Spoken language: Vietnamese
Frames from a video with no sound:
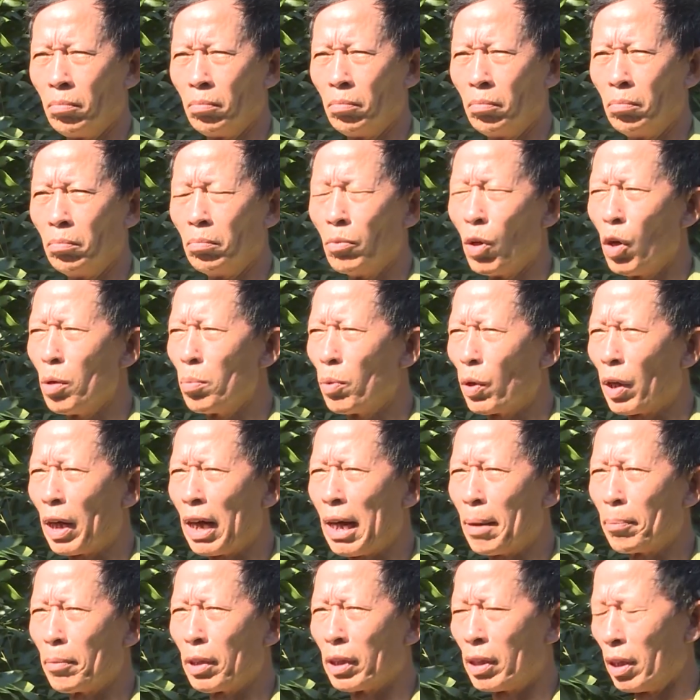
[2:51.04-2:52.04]
mỗi một
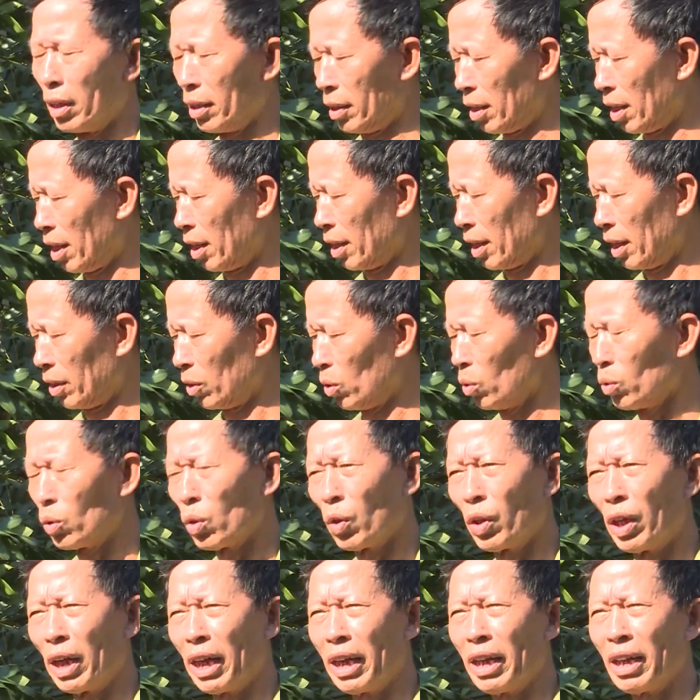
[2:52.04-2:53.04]
năm là thường thường là chúng
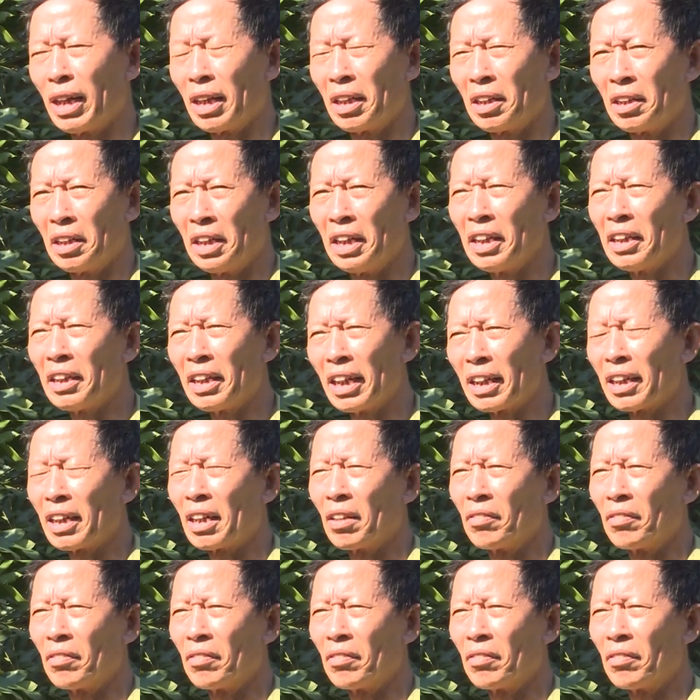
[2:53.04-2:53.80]
tôi lấy này ít nhất